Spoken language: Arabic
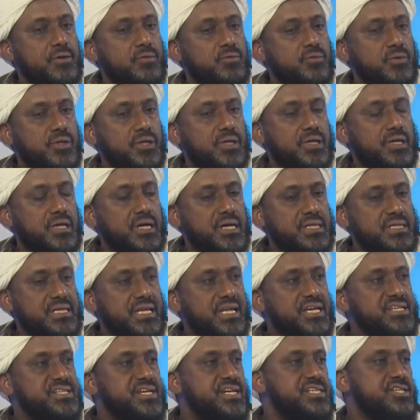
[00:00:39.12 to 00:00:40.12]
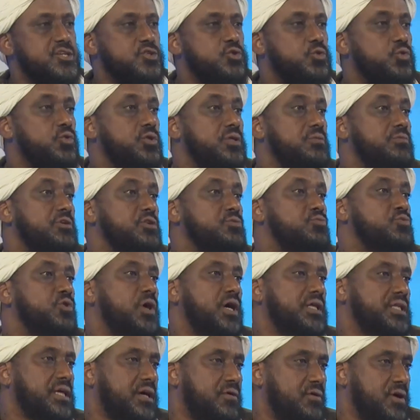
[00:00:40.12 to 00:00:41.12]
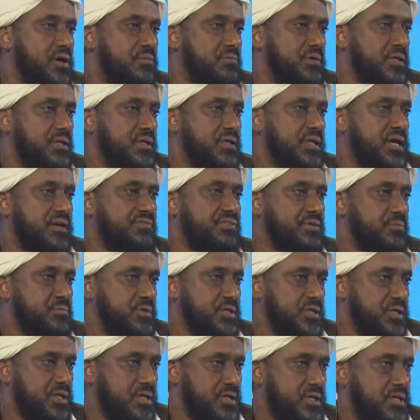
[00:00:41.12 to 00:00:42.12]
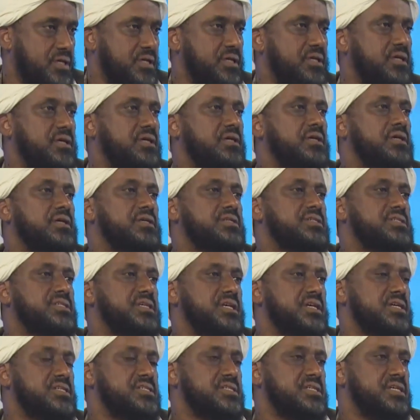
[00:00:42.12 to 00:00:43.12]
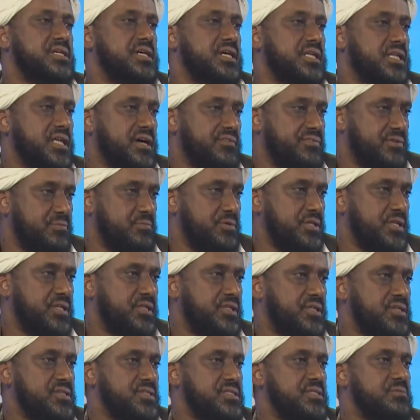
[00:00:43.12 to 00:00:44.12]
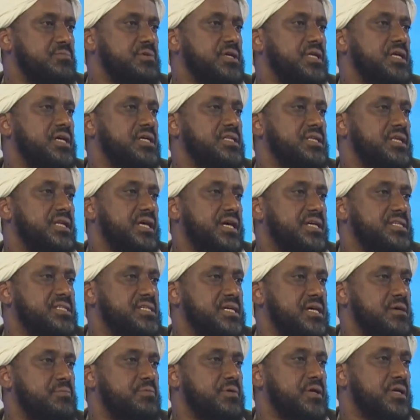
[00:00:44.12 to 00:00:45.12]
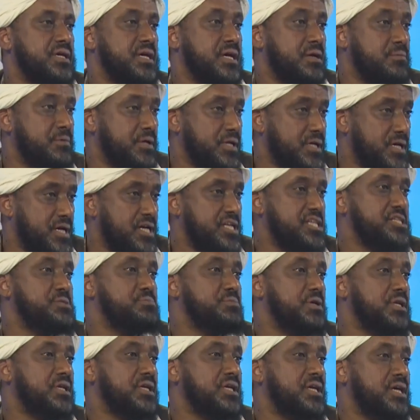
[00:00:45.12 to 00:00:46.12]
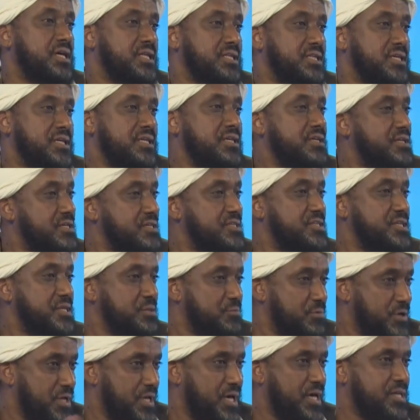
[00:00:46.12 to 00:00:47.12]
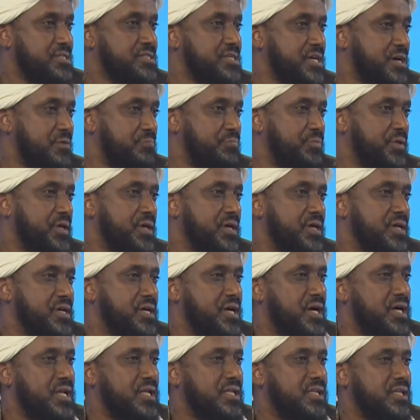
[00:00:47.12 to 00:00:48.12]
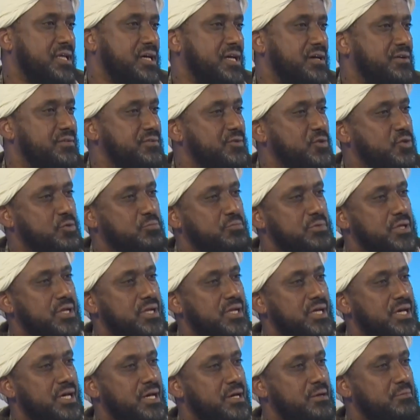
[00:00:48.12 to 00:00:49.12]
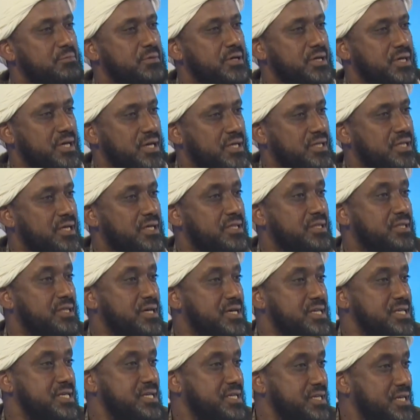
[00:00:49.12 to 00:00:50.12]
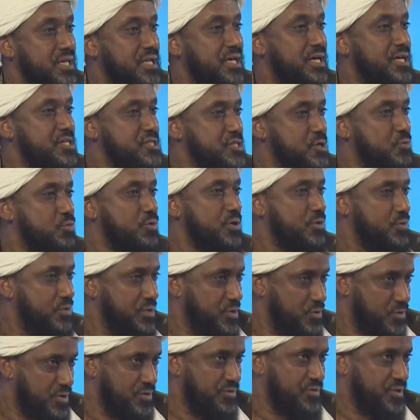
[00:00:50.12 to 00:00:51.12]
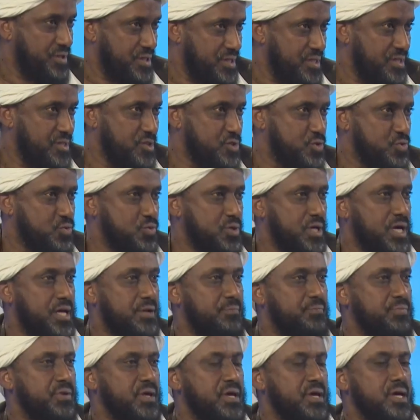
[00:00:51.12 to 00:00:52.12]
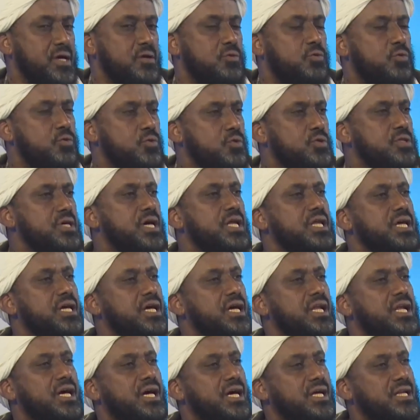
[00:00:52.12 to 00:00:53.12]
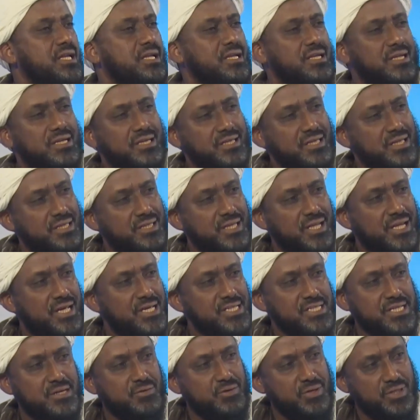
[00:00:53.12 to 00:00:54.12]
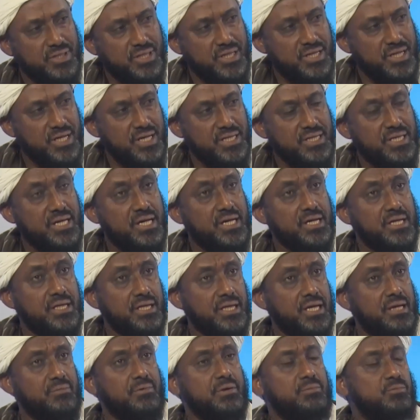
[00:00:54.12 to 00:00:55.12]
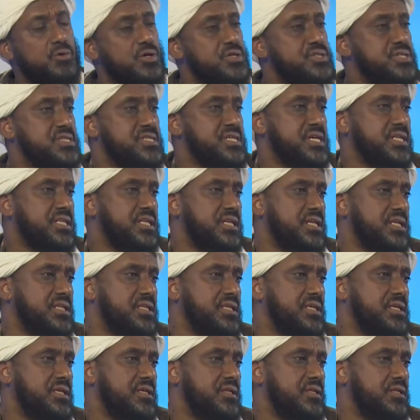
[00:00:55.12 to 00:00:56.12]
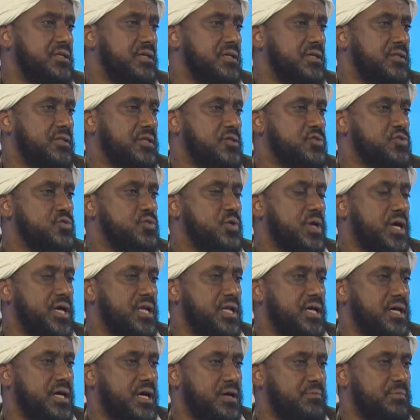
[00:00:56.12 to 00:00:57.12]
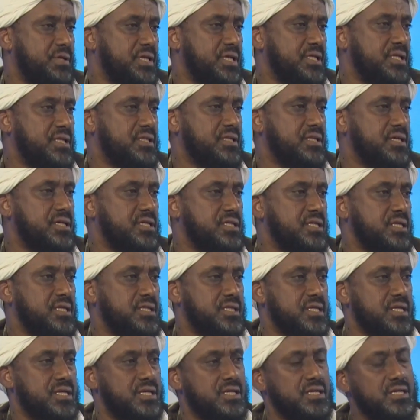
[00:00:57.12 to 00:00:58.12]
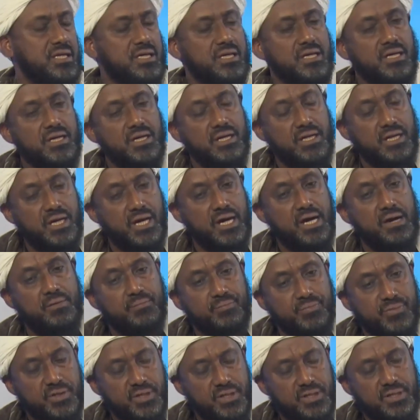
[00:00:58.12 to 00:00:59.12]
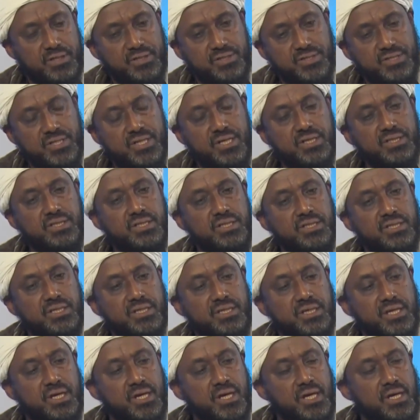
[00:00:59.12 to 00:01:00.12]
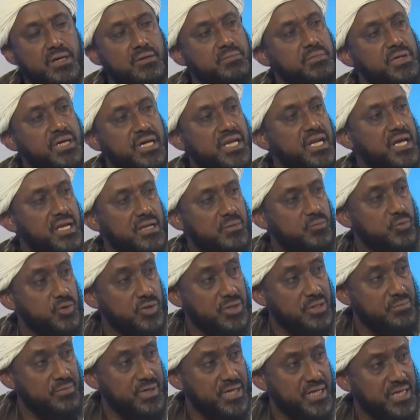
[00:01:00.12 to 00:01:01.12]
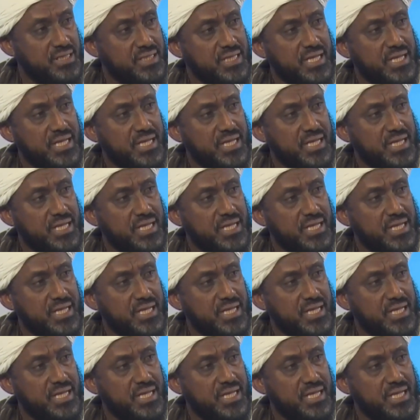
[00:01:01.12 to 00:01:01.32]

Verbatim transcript: وهذه الهشاشه تعود لمجموعه عوامل ضعف البنيه السياسيه، ضعف البنيه التنظيميه لهذه الاحزاب، غياب الكاريزما القياديه لكثير من الاحزاب، كانت لها يوم من الايام قيادات تاريخيه لها صوله وجوله في تاريخ السودان، كل ذلك الان يتلاشى ويتراجع، غياب المؤسسات التي تصدر عنها عمليه التخطيط العام الاستراتيجي من خلال المؤتمرات